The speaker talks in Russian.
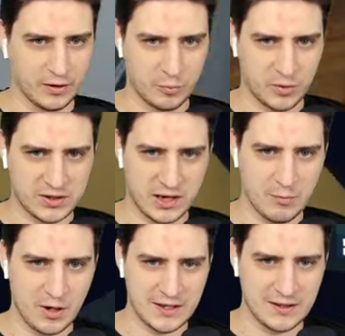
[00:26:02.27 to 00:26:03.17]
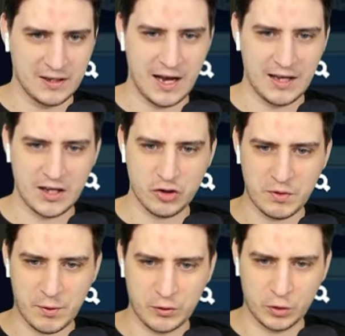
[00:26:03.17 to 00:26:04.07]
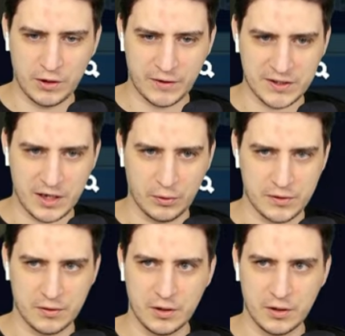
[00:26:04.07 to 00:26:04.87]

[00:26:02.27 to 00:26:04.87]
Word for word: Быстрее магазин. Я иначе без продуктов останусь.